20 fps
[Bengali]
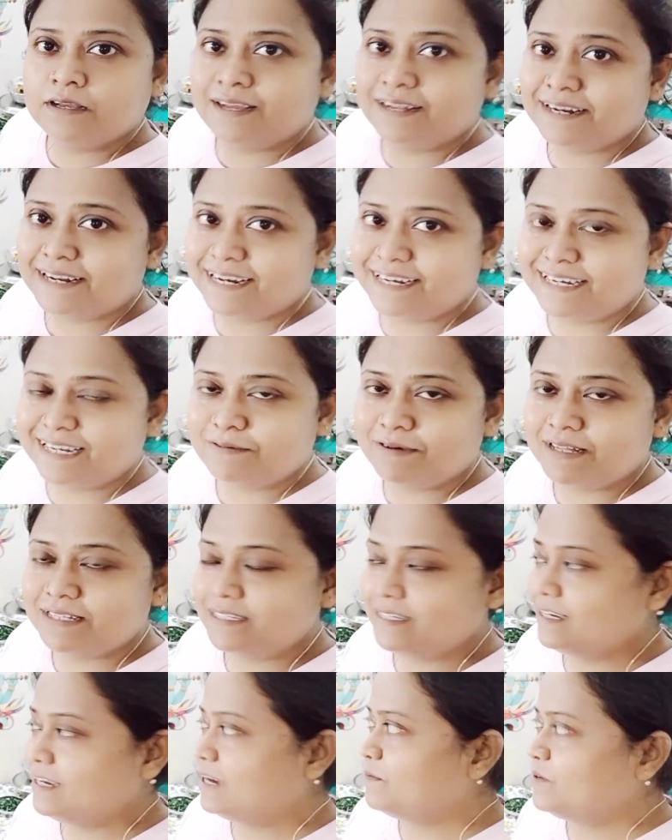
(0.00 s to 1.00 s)
দেড়টা
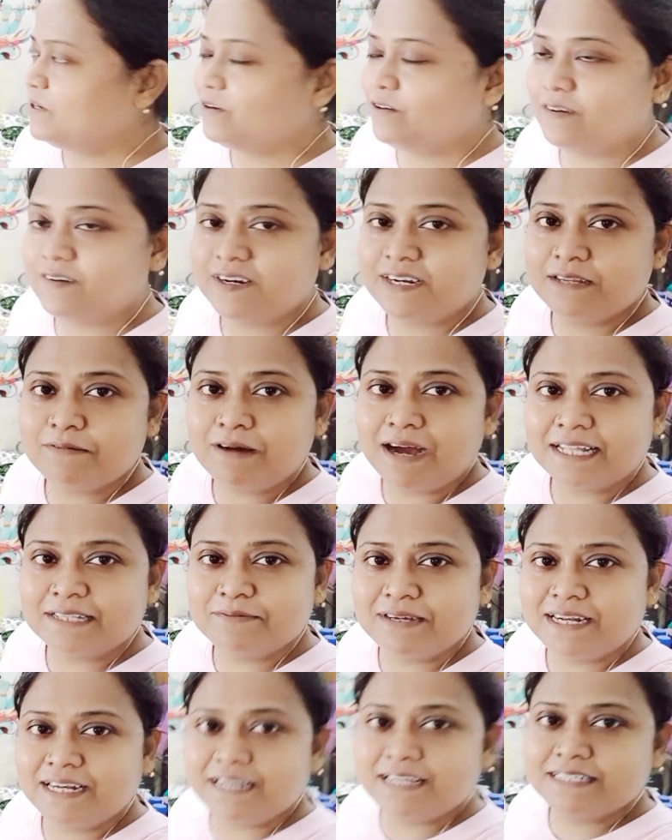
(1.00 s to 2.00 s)
বাজে আমি অলরেডি ভাত
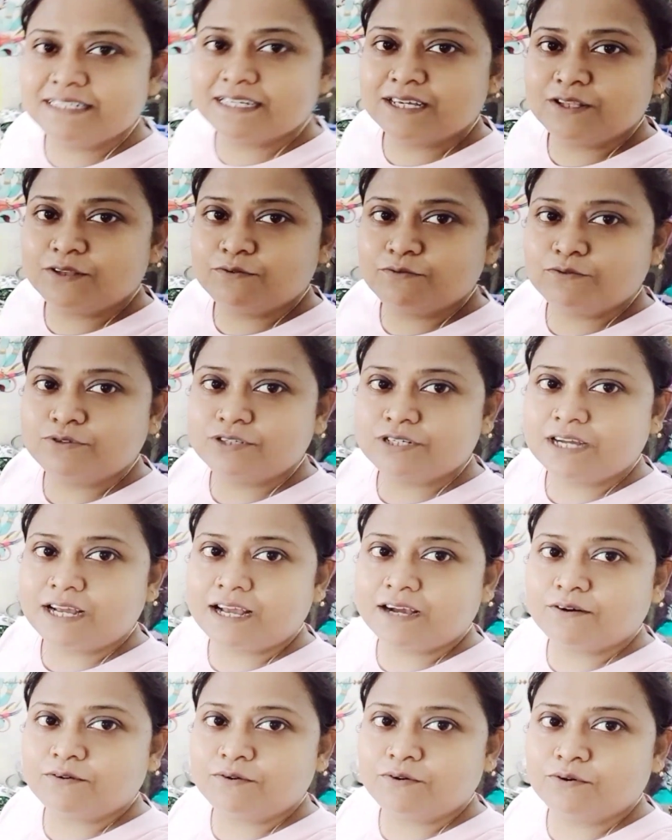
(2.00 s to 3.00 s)
বেড়ে নিয়েছি কিন্তু উৎসাহ
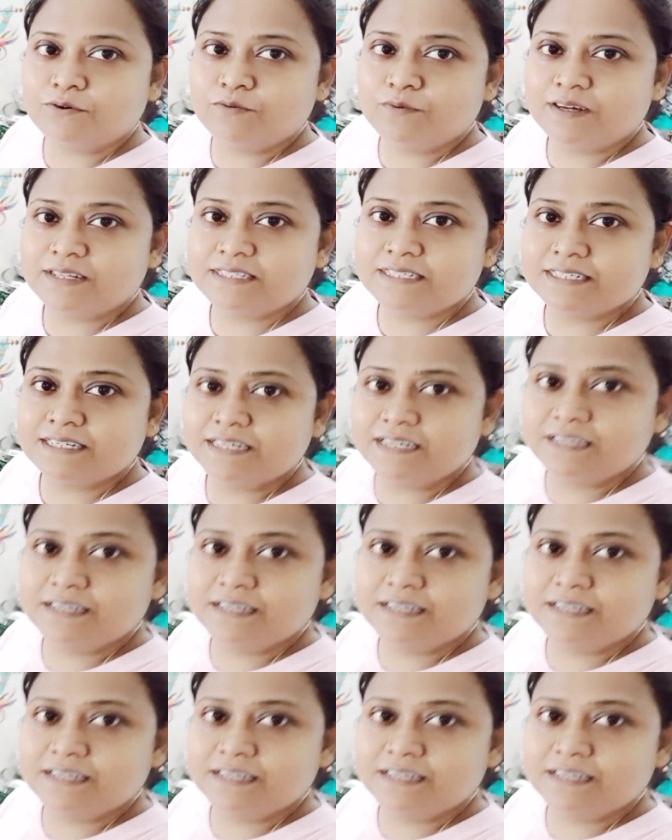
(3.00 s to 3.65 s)
এখনও ঘুমাচ্ছে